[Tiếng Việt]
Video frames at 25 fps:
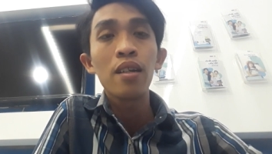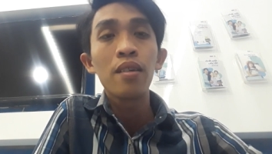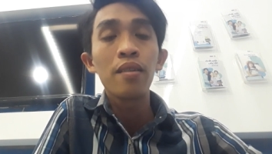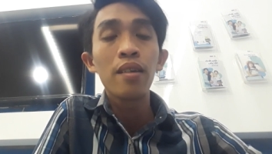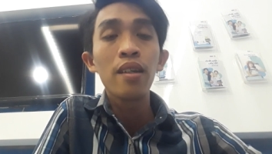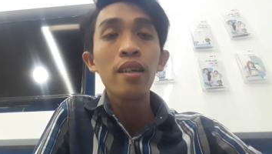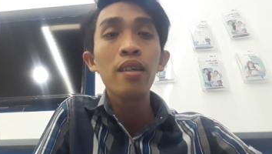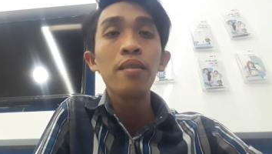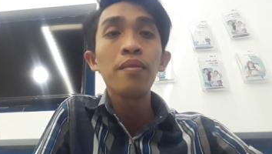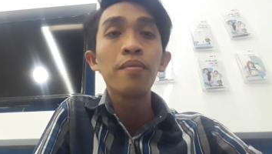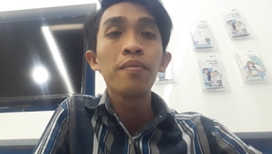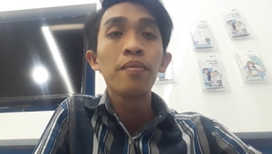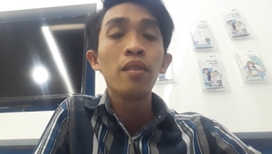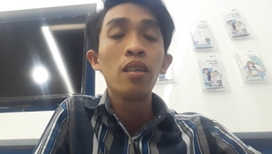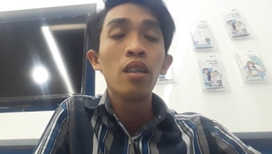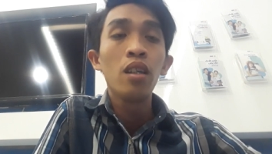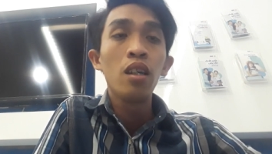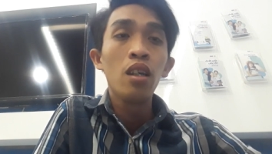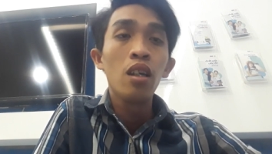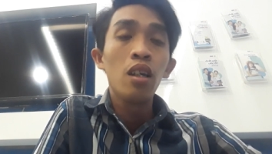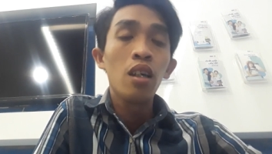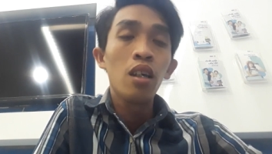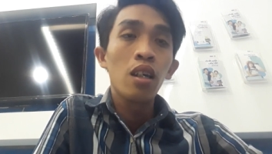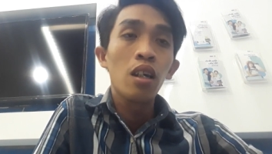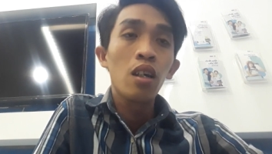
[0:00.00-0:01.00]
đó
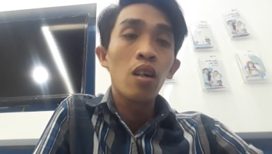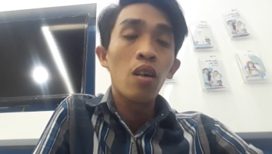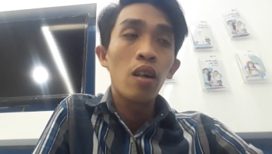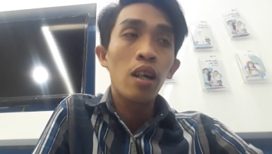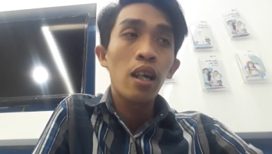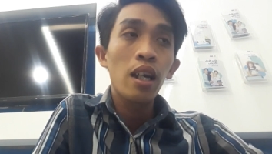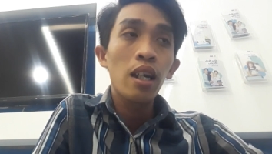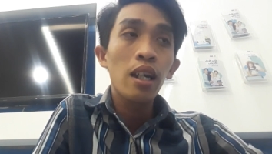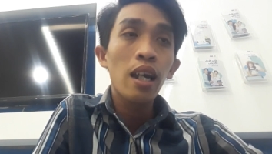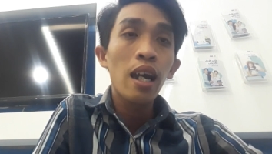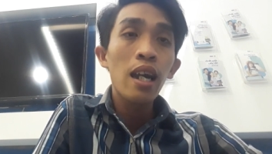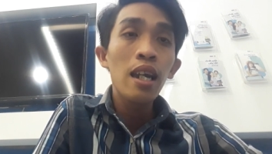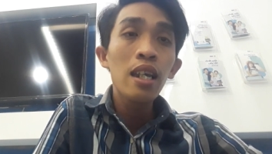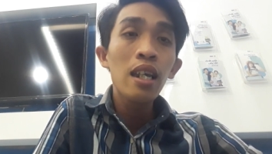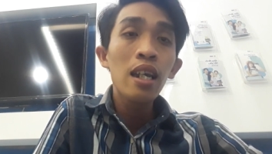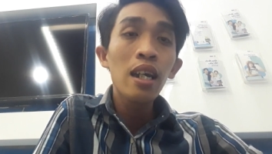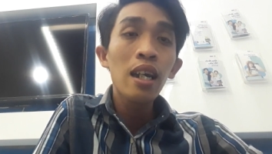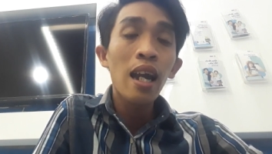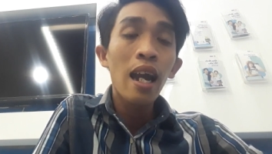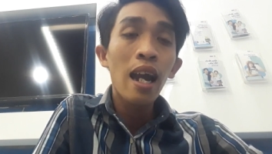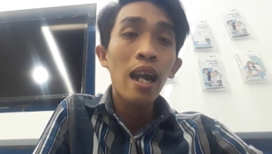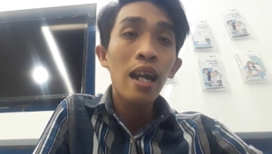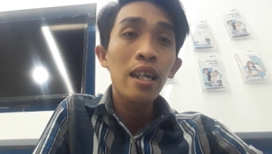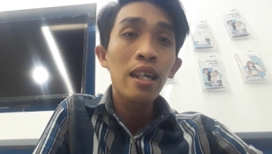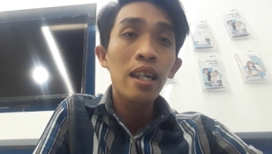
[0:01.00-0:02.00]
rồi cái thứ
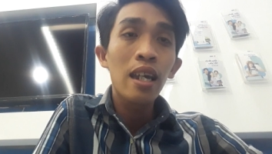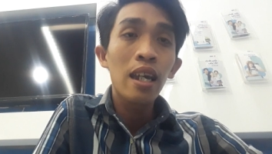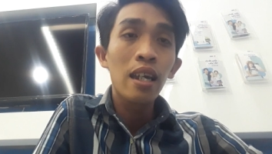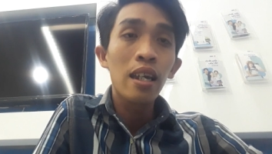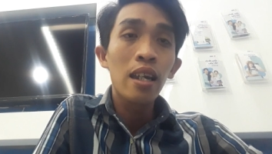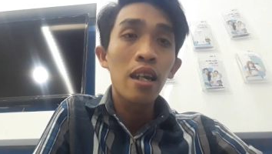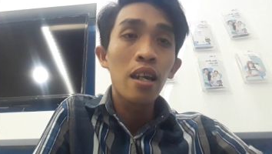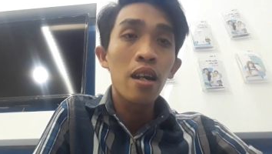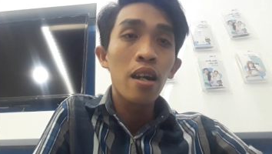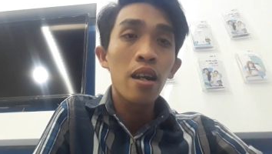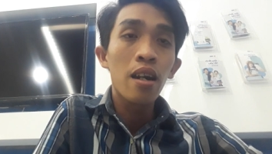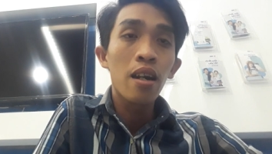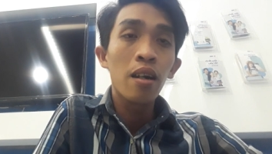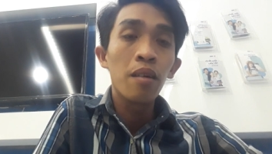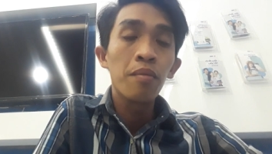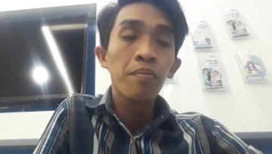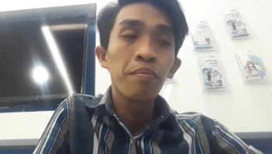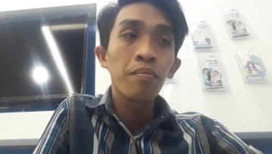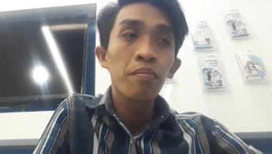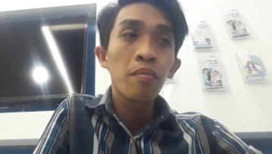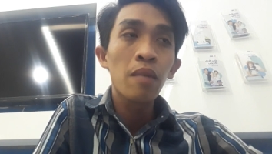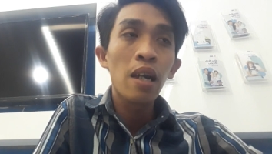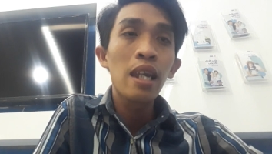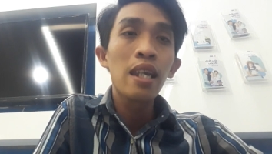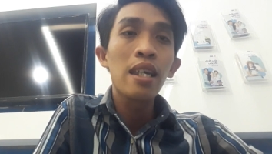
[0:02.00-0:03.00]
hai thì
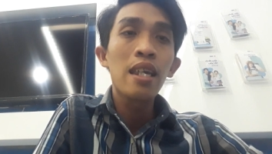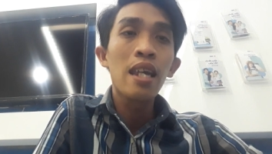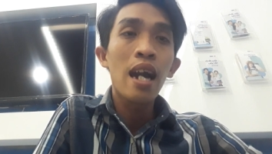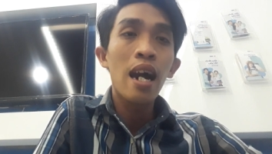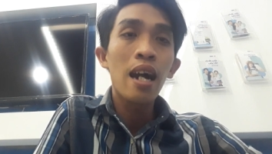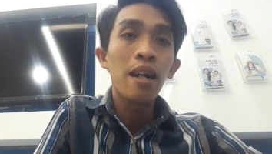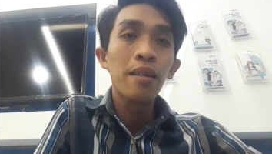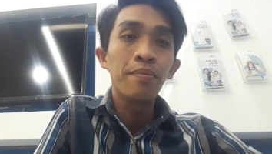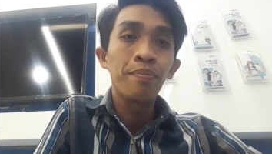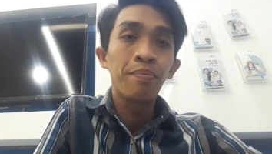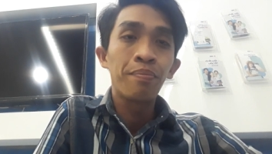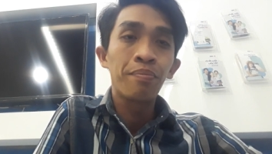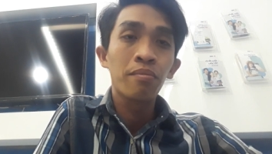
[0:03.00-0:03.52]
uh, bây giờ